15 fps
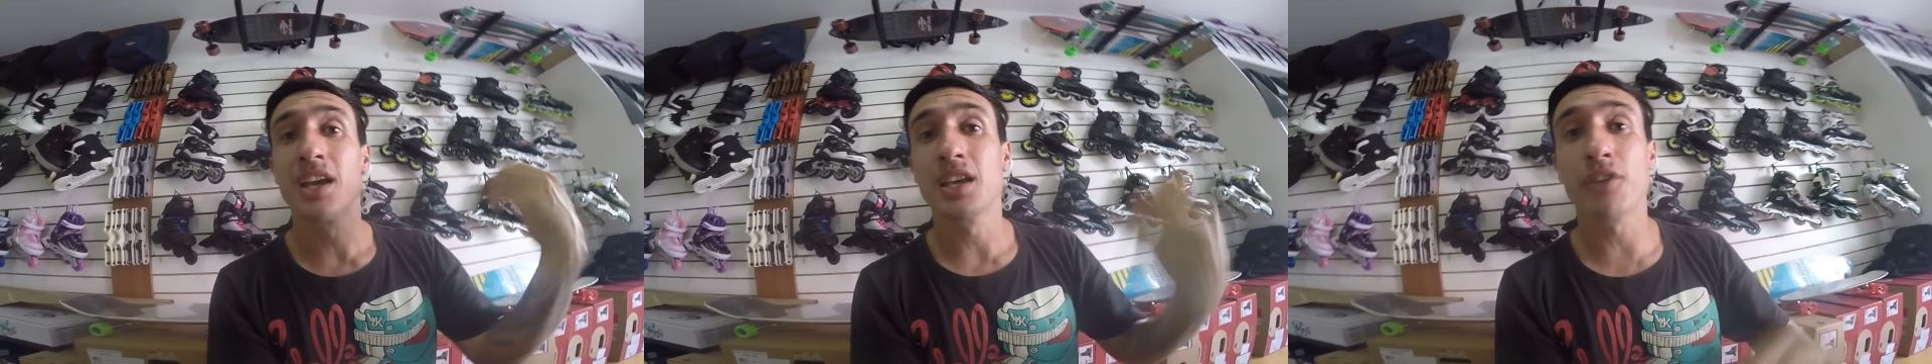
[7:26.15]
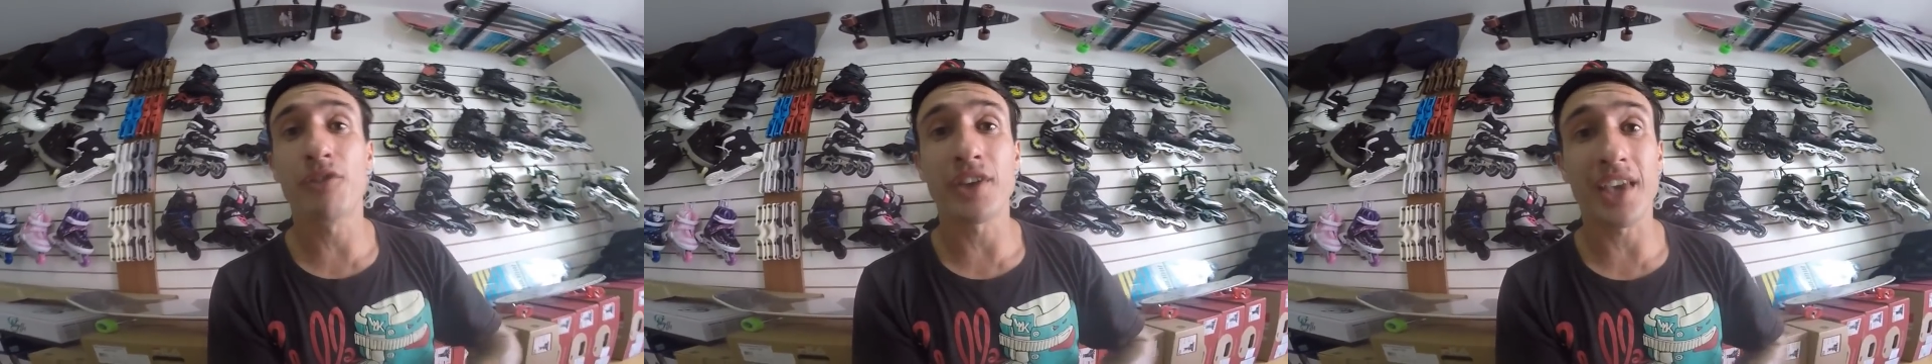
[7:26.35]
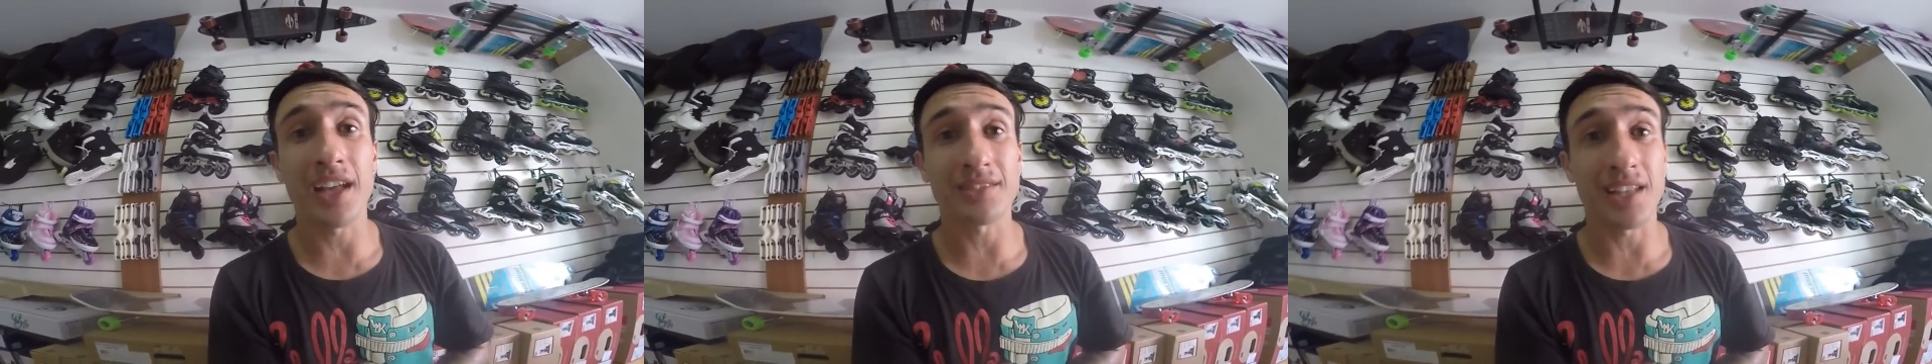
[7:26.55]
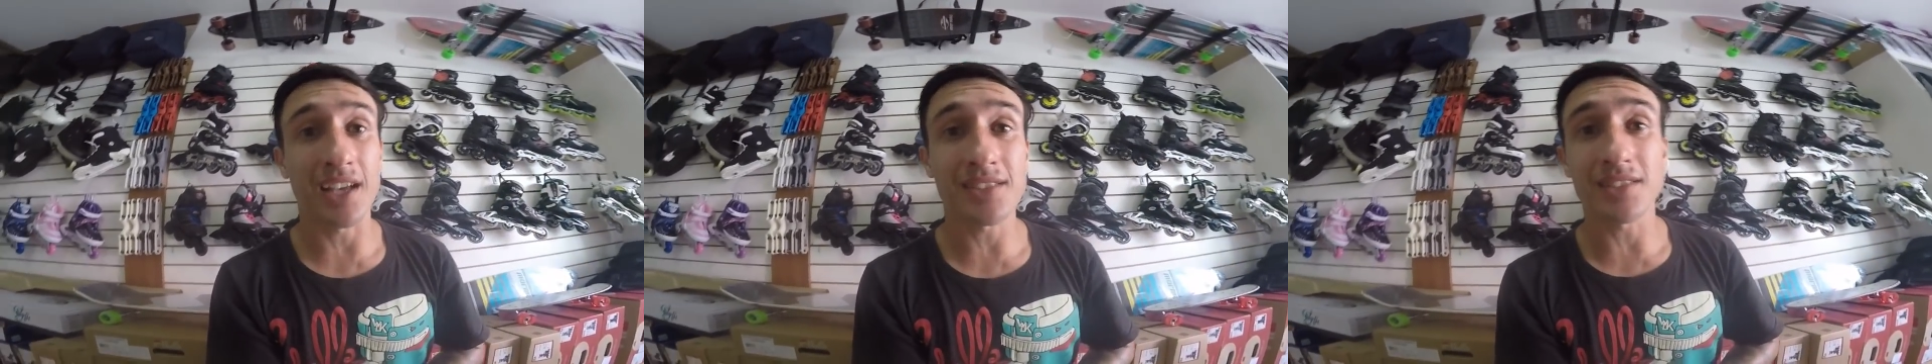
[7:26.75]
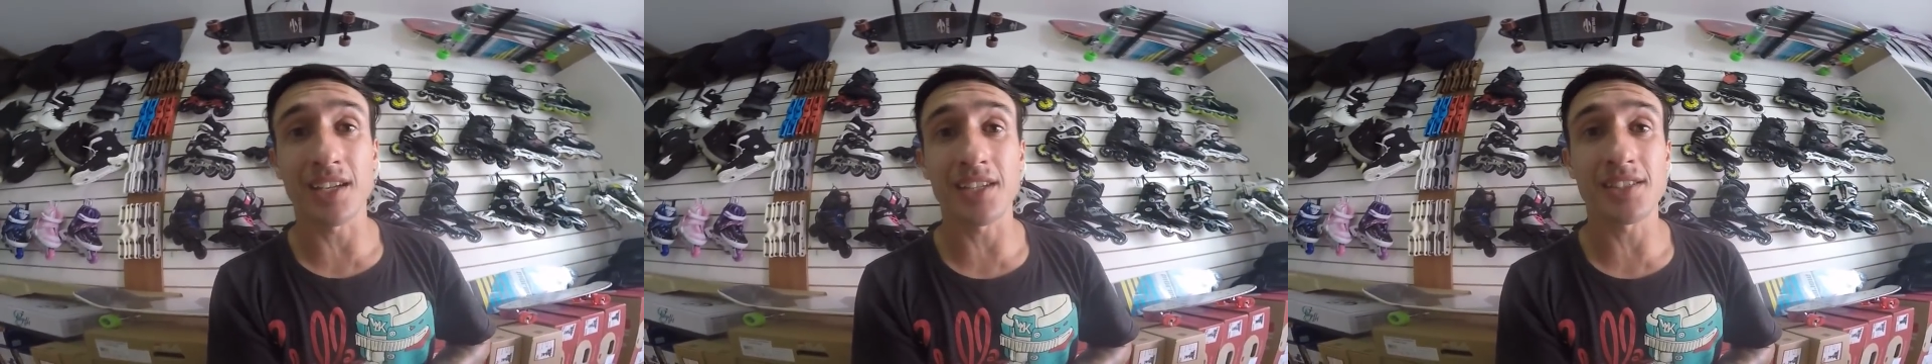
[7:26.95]
e fiquei até
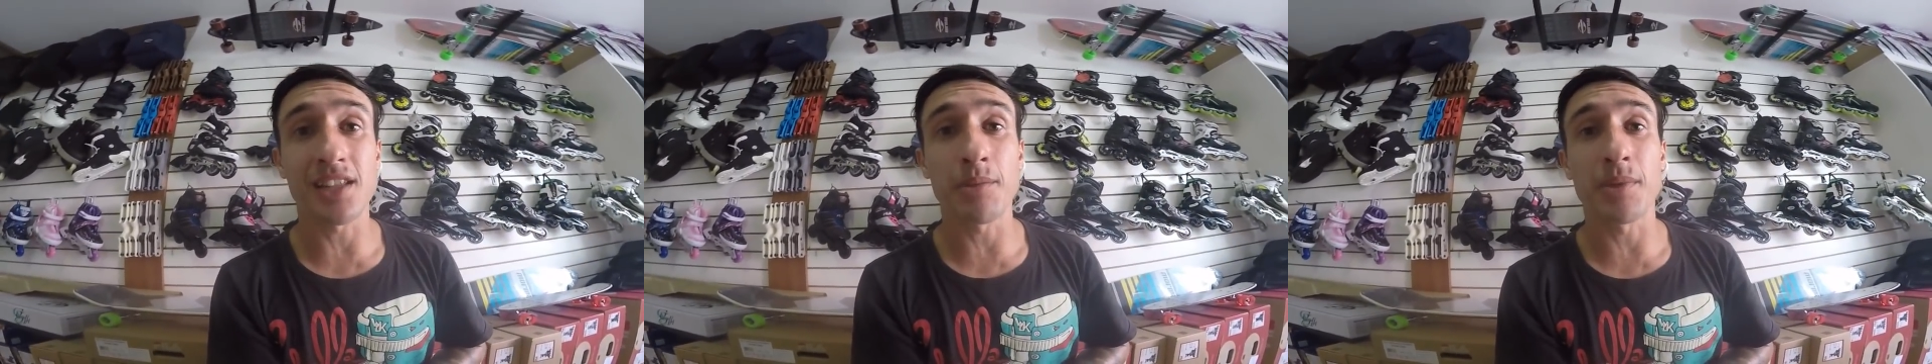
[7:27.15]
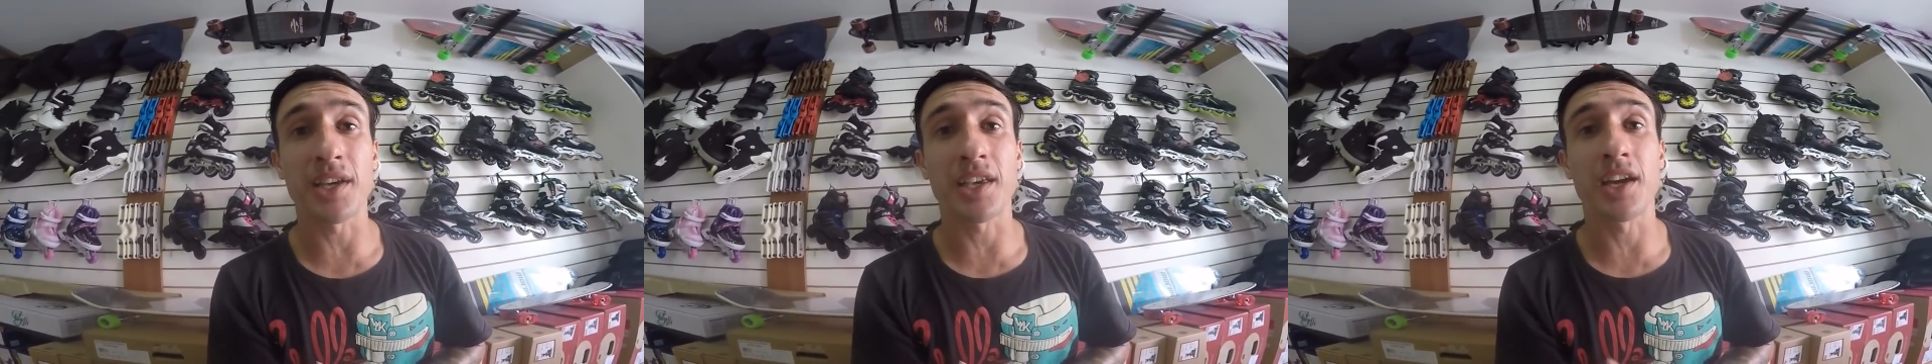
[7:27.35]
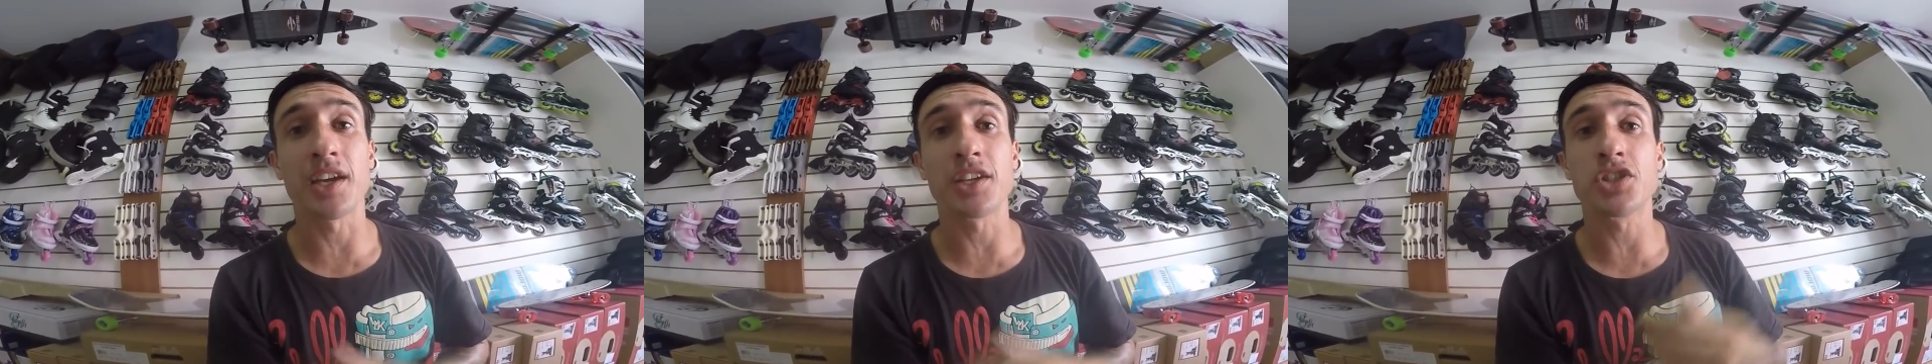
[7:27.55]
as três da manhã